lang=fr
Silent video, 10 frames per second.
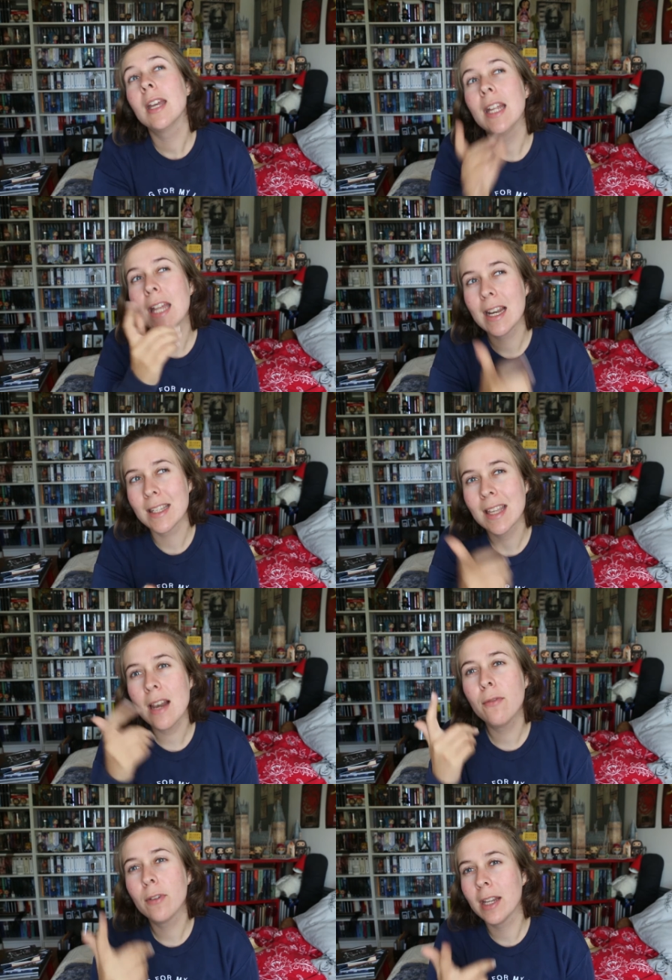il y a les
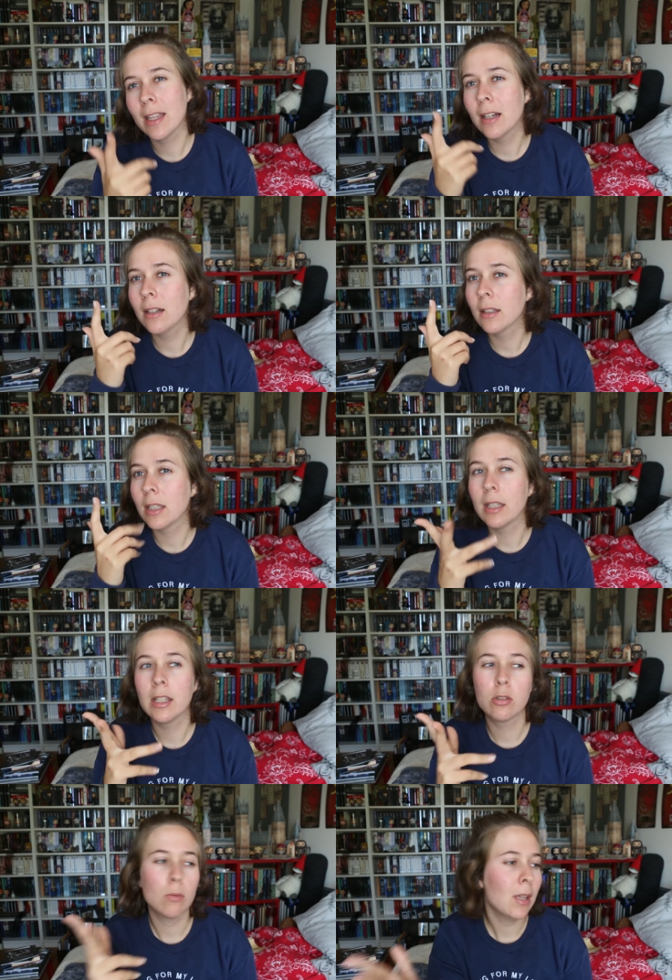elfes, les nains
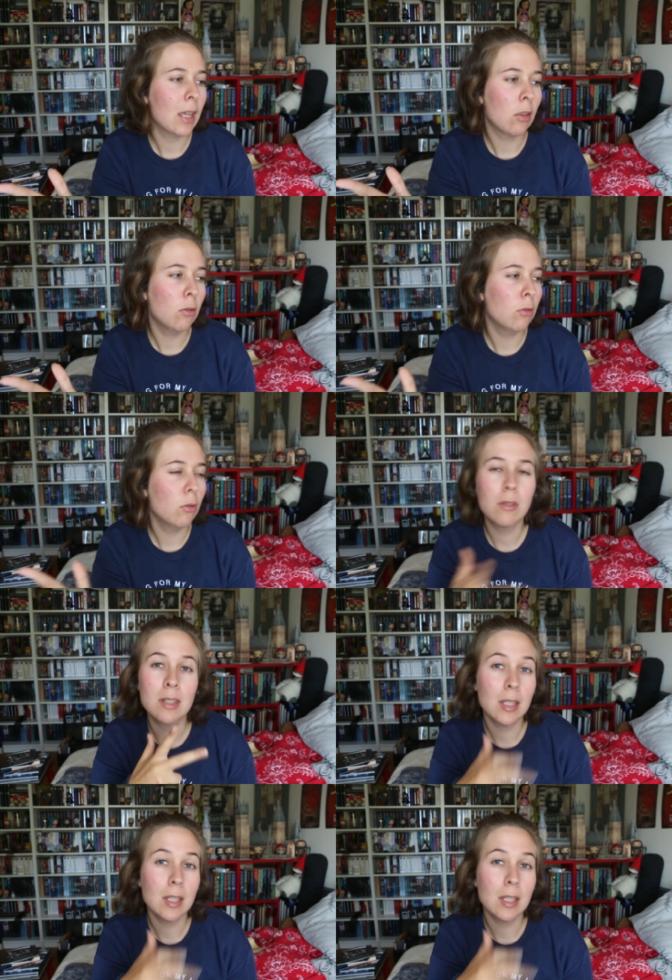et je crois qu'il y a une autre